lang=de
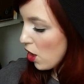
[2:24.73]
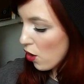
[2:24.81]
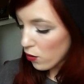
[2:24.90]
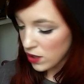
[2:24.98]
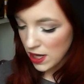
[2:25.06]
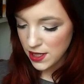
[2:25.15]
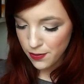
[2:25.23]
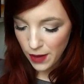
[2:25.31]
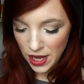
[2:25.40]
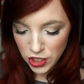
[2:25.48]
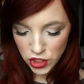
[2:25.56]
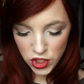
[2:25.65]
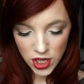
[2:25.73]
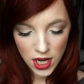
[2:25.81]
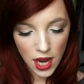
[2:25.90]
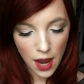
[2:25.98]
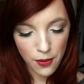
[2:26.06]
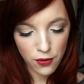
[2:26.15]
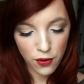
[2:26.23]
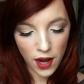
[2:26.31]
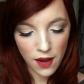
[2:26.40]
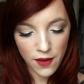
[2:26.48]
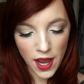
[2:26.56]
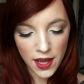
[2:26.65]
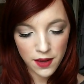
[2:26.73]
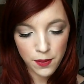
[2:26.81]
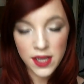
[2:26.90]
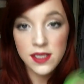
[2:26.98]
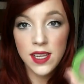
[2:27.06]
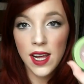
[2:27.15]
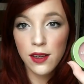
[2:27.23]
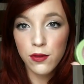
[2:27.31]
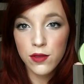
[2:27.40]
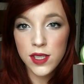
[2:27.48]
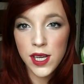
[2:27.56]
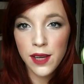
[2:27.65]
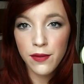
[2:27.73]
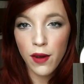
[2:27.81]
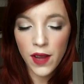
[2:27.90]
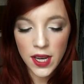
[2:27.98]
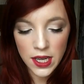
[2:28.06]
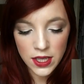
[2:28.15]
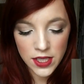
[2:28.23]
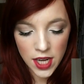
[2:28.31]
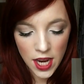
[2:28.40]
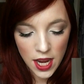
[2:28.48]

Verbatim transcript: Und als Blush habe ich von Alverde Pastel Rosé verwendet.